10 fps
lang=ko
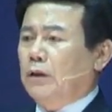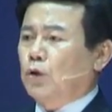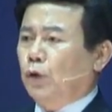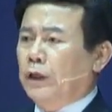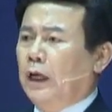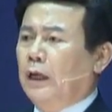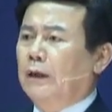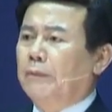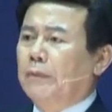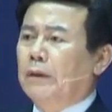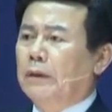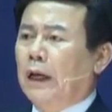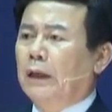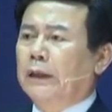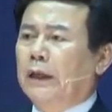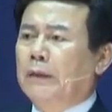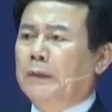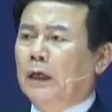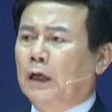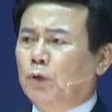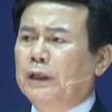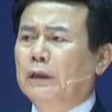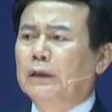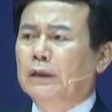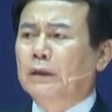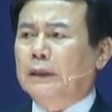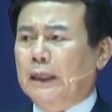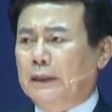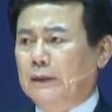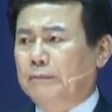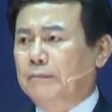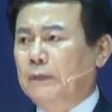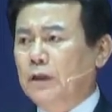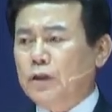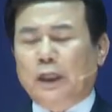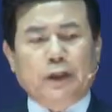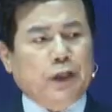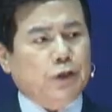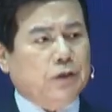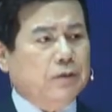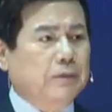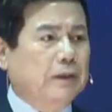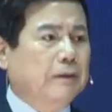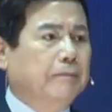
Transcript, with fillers: 소녀야 내가 내게 말하노니 일어나라 살려내셨습니다.